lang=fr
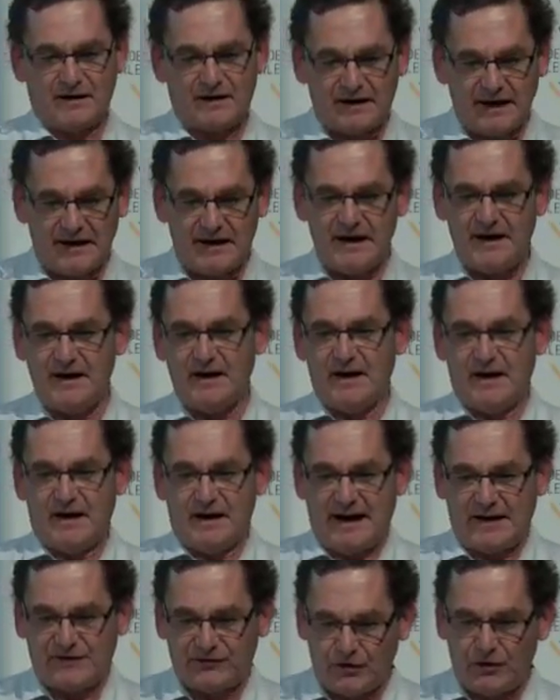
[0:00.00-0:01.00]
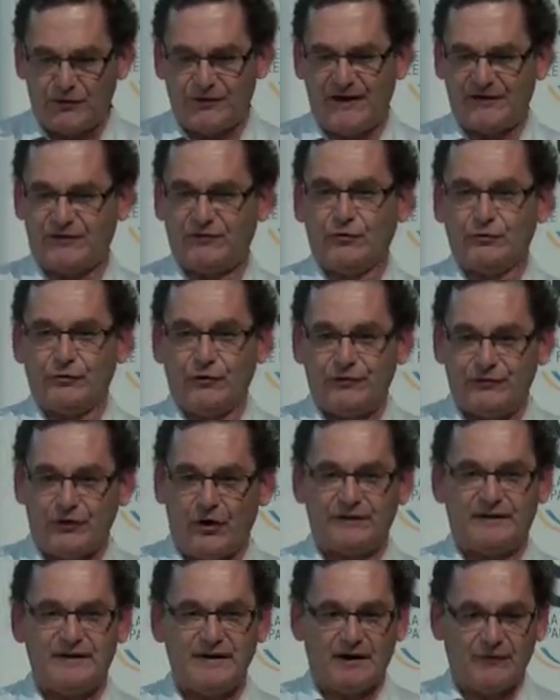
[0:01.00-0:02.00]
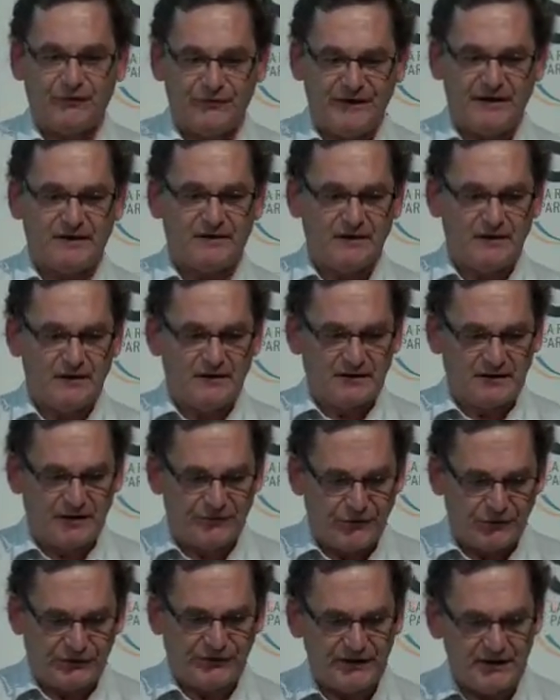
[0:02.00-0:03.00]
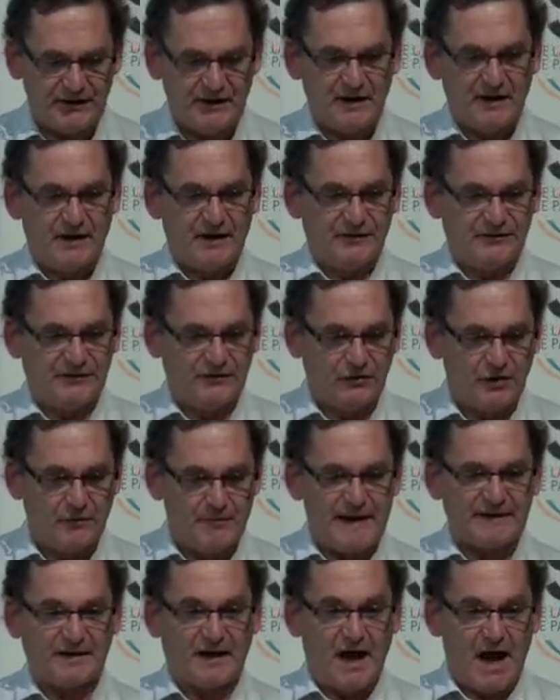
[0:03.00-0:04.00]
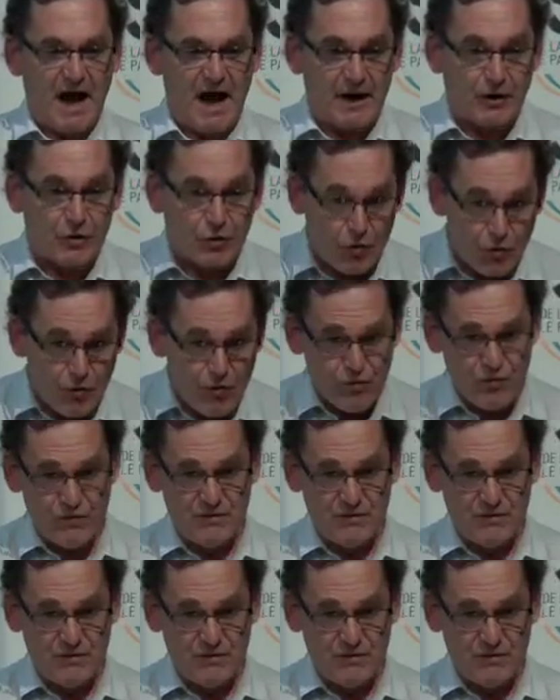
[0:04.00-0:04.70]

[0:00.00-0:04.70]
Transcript: quelle est la seule façon de sortir vite des fossiles, c'est de mettre un coût